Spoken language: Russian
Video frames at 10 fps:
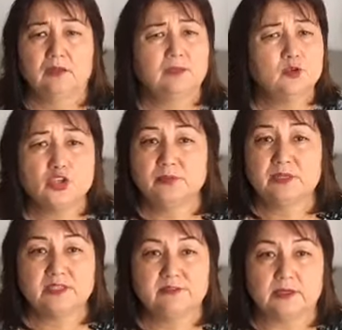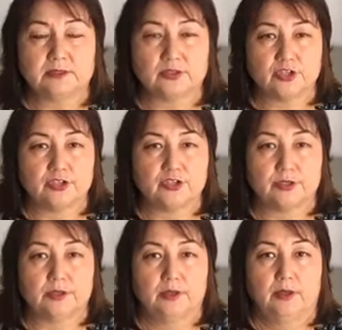Она мощный мотиватор,
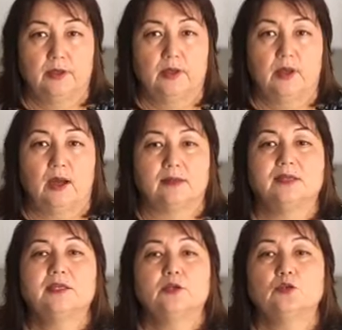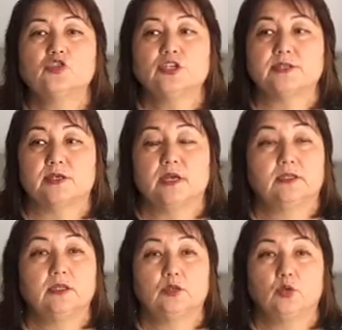женщина. Она дает жизнь.
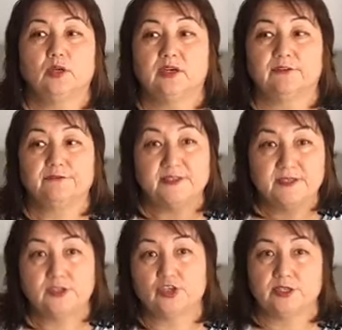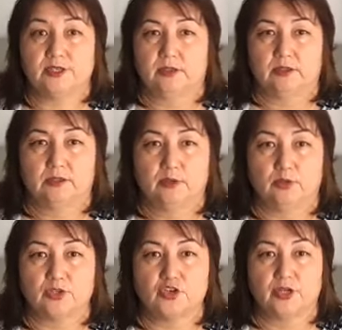Это не только физически она
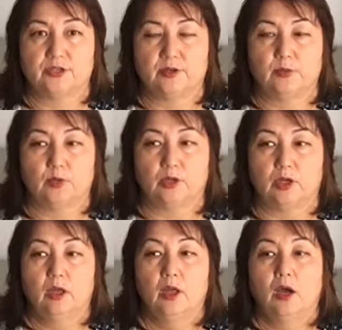дает, рождает ребенка.